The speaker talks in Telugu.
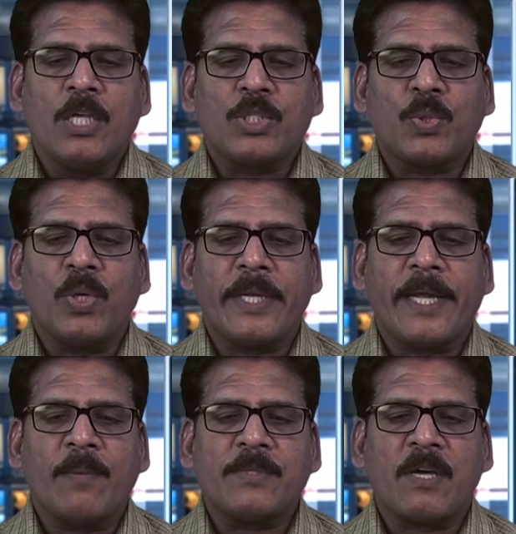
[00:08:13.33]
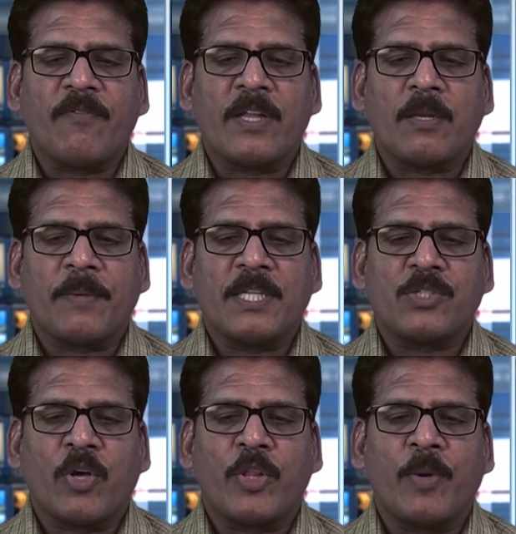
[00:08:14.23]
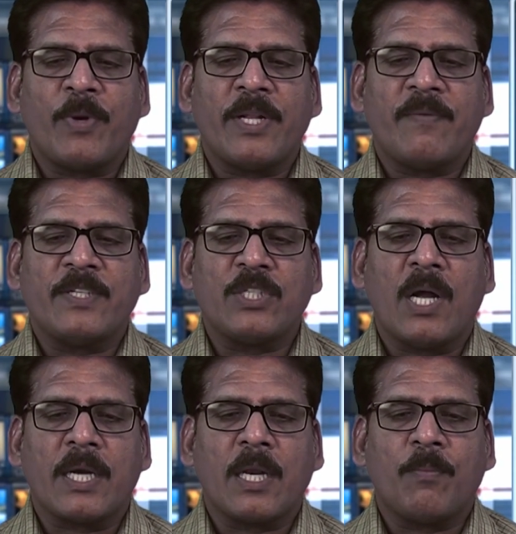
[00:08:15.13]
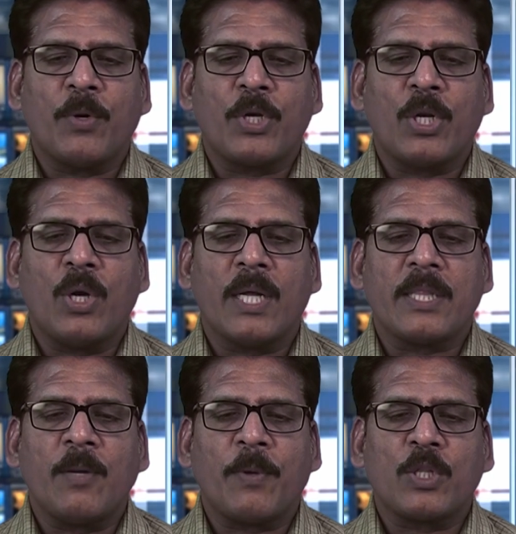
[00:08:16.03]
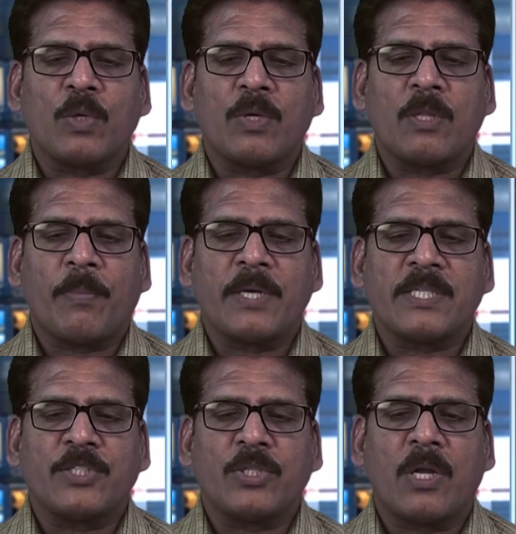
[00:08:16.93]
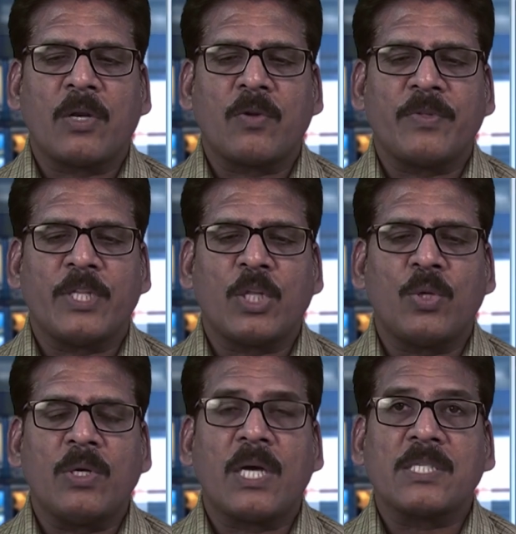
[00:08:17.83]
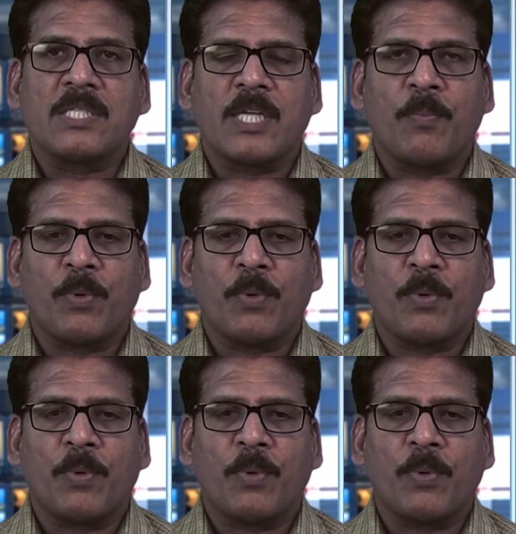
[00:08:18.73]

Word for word: స్కూల్ గేమ్స్ ఆఫ్ ఆంధ్రప్రదేశ్ ఆధ్వర్యంలో నిర్వహించిన ఆటల పోటీల్లో అతిలి ప్రభుత్వ ఉన్నత పాఠశాల చెందిన ఆరుగురు విద్యార్థులు రాష్ట్ర స్థాయి